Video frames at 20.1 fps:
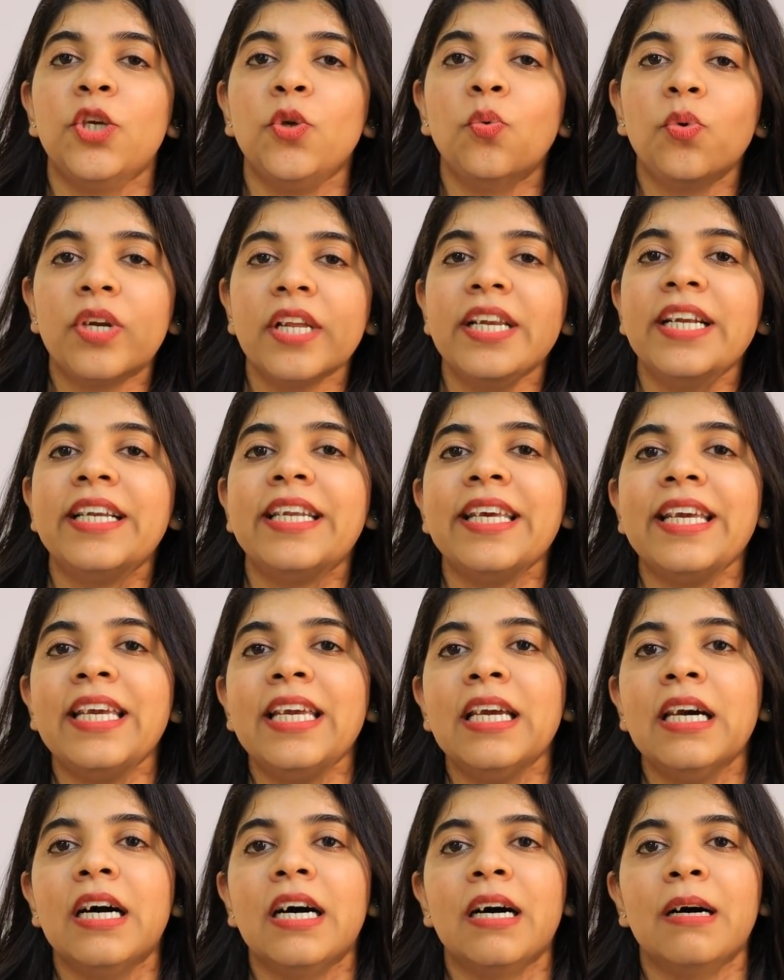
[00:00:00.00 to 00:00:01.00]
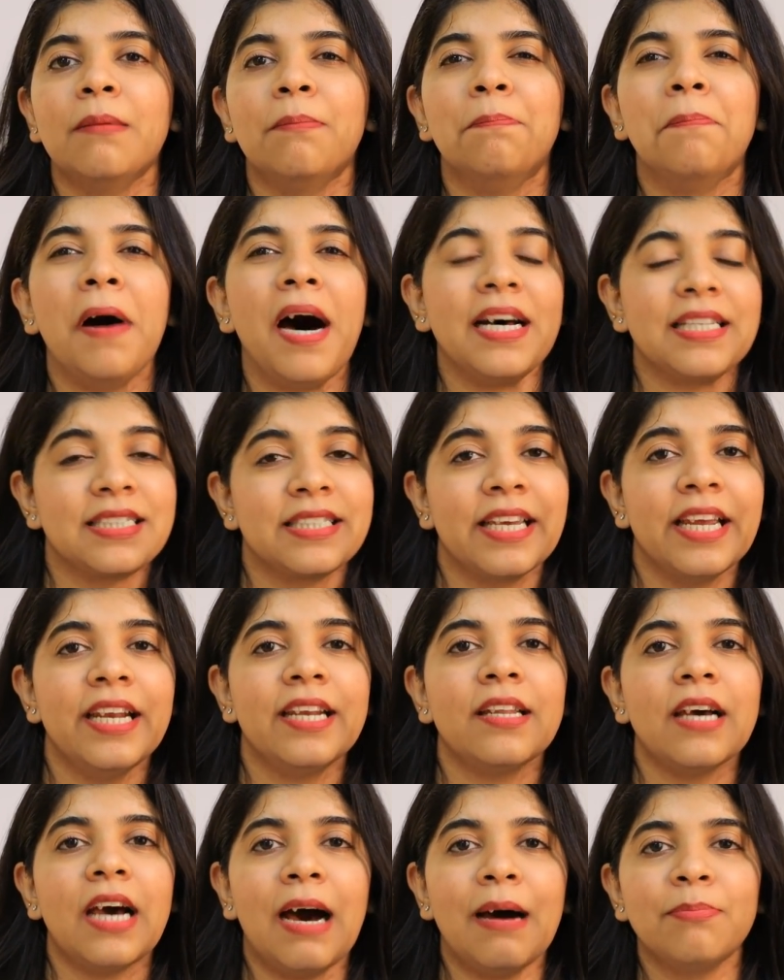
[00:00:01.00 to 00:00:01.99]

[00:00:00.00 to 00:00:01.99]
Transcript: यूटिलिटी बास्केट